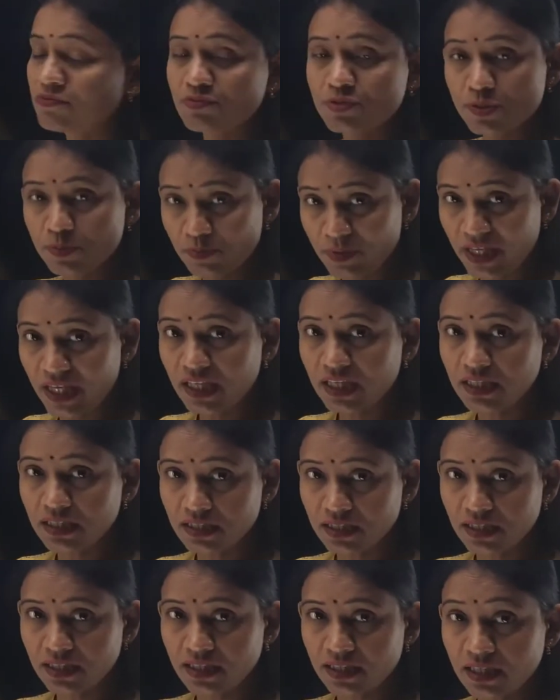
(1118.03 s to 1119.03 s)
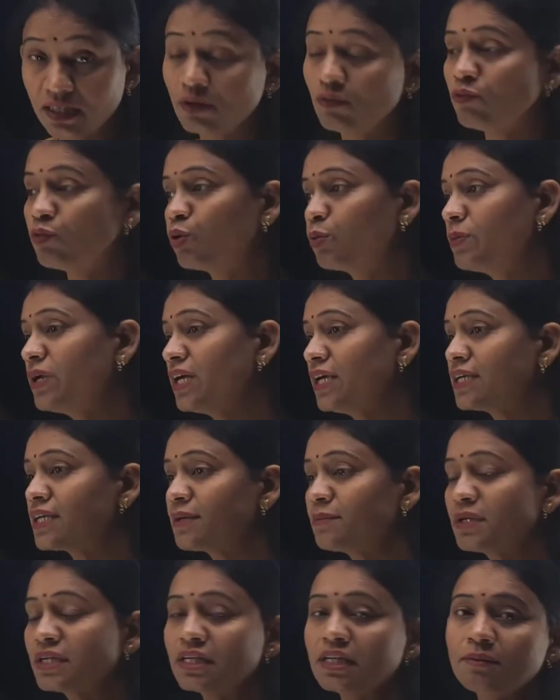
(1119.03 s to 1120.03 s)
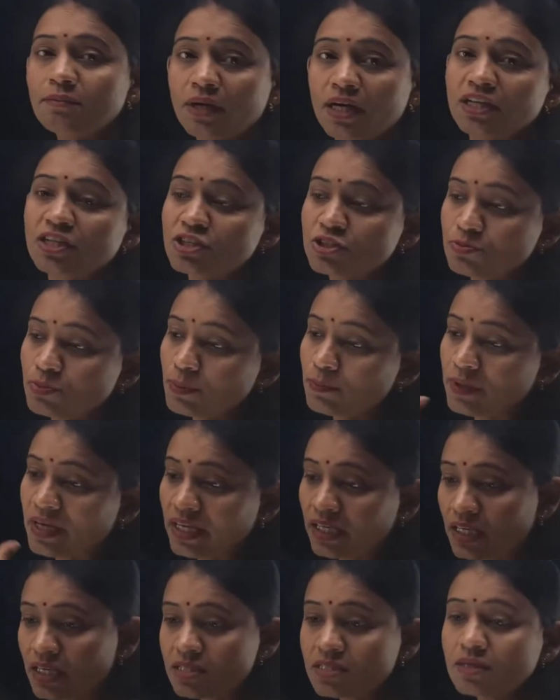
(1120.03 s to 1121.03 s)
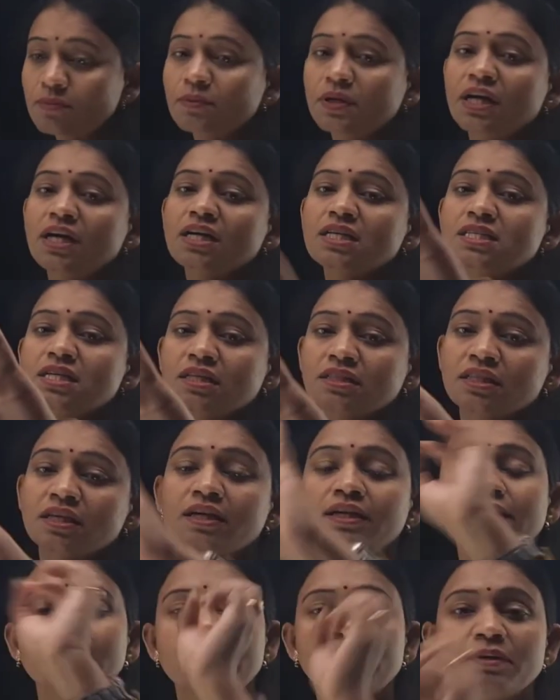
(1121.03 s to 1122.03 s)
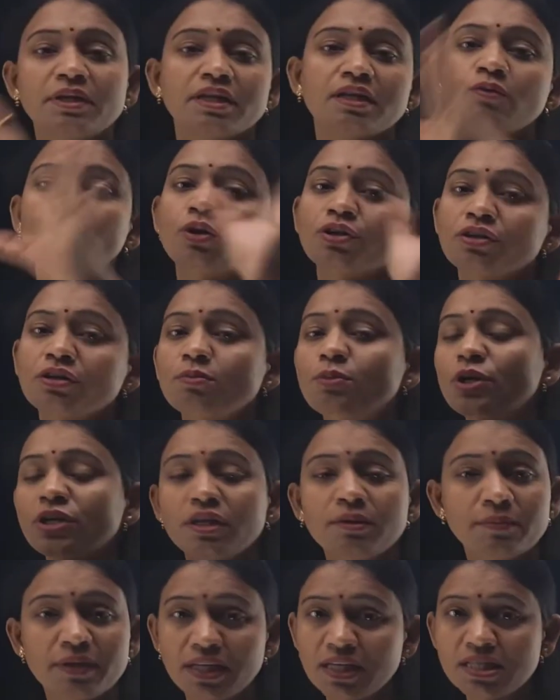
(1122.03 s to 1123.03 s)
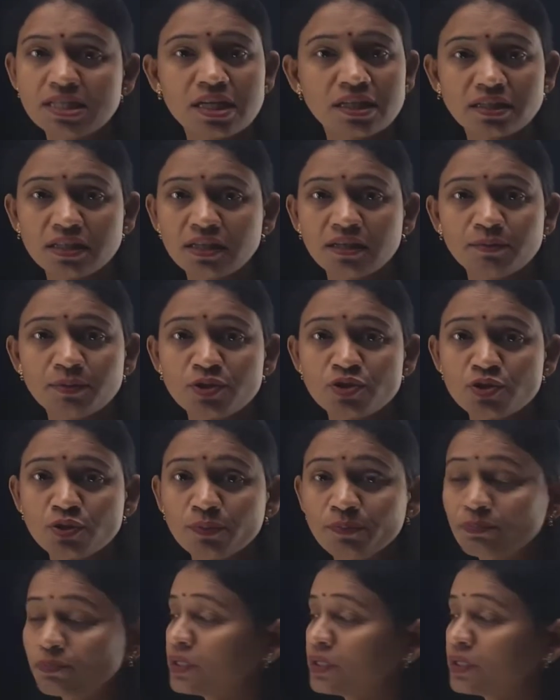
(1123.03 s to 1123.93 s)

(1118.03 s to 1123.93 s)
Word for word: स्प्रे करते हैं वो भी अल्टीमेटली बारिश में बह के सब कहाँ जाते हैं अल्टीमेटली वाटर बॉडी में ही जाते हैं बच्चों